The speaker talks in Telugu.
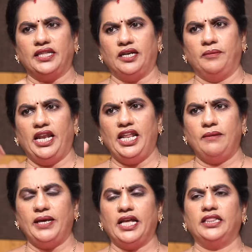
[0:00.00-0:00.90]
అందరం
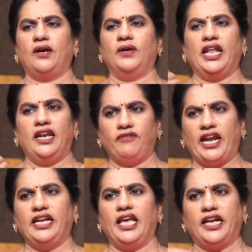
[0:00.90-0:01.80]
ఢిల్లీలు పరిగెత్తాం ఢిల్లీ
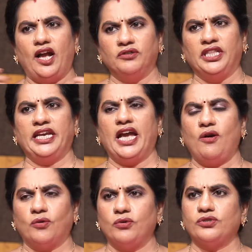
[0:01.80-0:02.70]
ఫ్లైట్లు ఎక్కాం
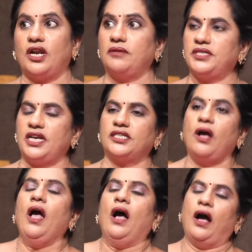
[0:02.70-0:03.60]
దిగాం కూర్చున్నాం చేసాం
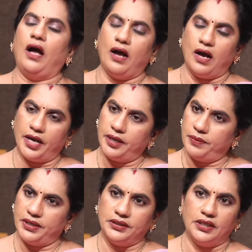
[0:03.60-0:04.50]

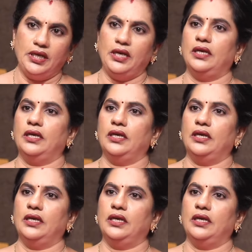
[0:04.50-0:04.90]
అయిపోయింది